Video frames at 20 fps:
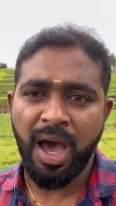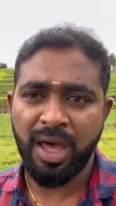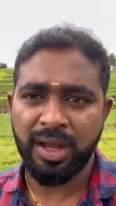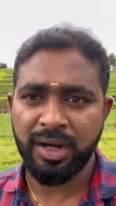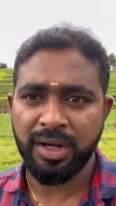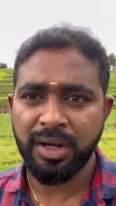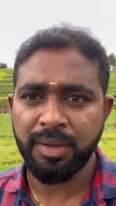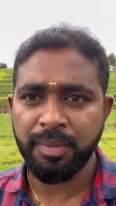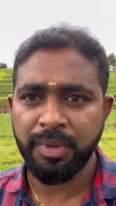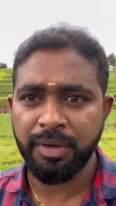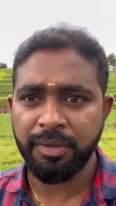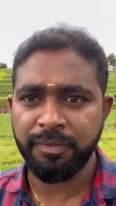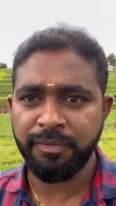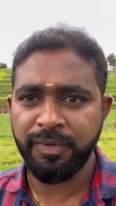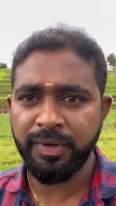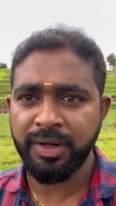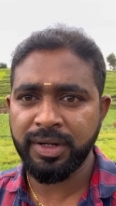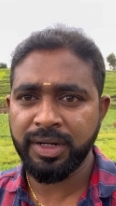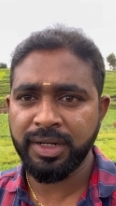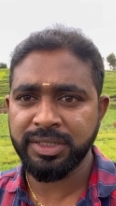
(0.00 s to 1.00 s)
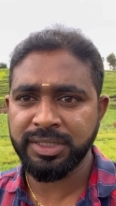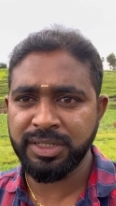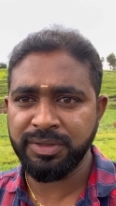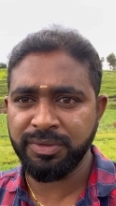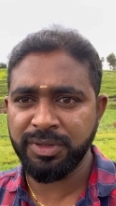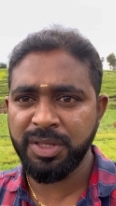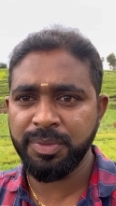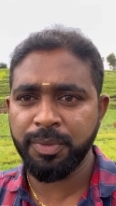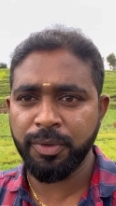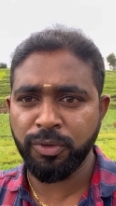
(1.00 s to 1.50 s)
அதனால் நம்ம ஃபில்ட்ரேஷன்
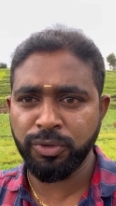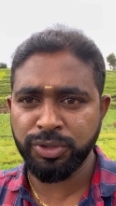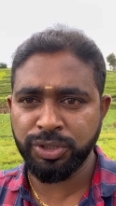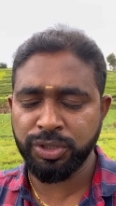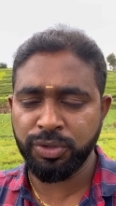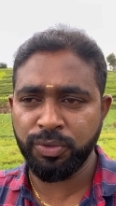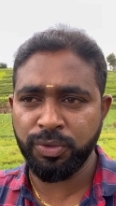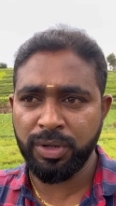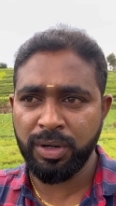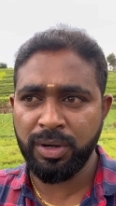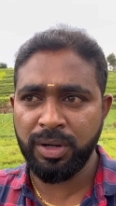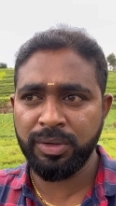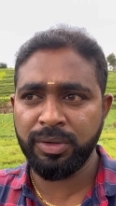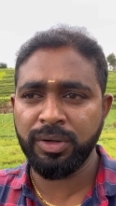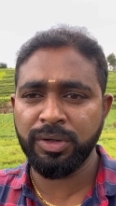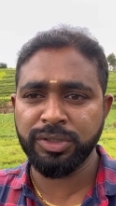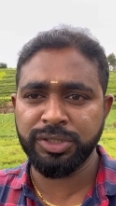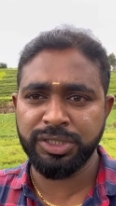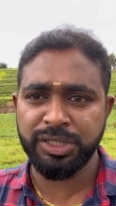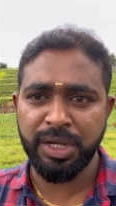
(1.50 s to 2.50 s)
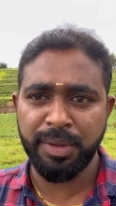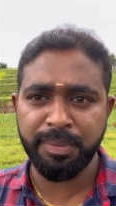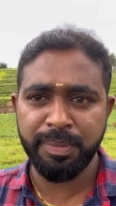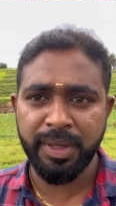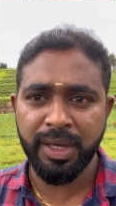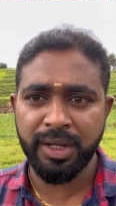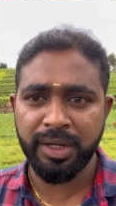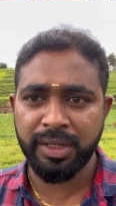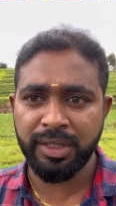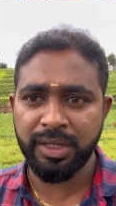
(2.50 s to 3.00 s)
வந்து இப்போ கொஞ்சம் ஓரளவுக்கு கொஞ்சம்
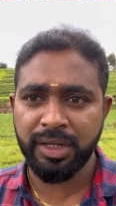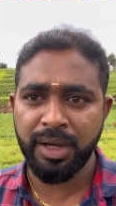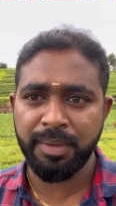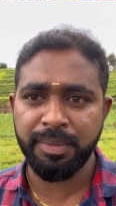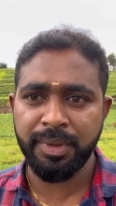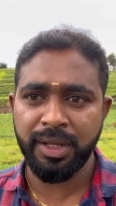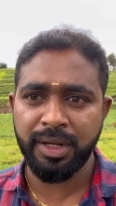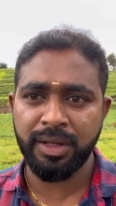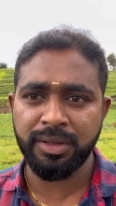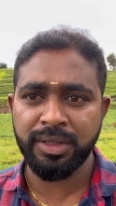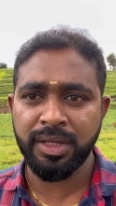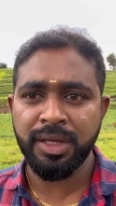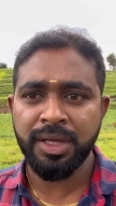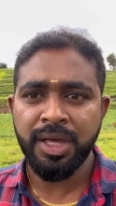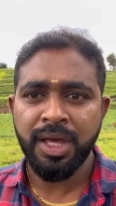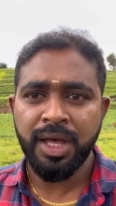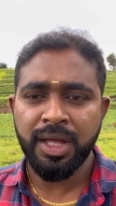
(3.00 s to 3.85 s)
கம்மியாக இருக்குது கம்மியானா அந்த